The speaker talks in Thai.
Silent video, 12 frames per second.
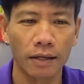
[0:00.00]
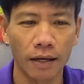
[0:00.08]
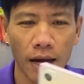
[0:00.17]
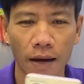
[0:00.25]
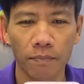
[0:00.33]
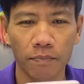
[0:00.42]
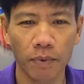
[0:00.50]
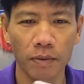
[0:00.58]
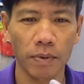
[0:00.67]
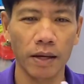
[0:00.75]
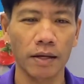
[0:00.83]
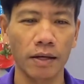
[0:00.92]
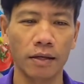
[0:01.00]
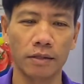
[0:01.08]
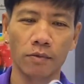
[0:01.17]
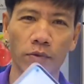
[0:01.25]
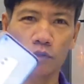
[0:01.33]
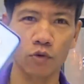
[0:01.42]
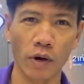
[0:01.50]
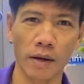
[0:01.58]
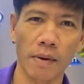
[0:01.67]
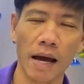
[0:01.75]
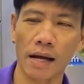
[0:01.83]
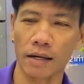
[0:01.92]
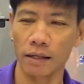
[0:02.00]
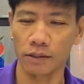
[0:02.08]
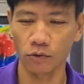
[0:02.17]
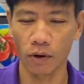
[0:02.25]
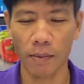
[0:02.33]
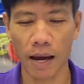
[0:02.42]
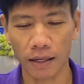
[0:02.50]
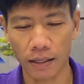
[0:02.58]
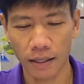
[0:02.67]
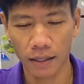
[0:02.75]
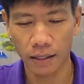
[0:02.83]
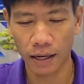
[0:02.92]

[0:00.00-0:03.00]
นะครับ เป็นเพชรเลยถือว่าสวยมากเลย สวยมากเลย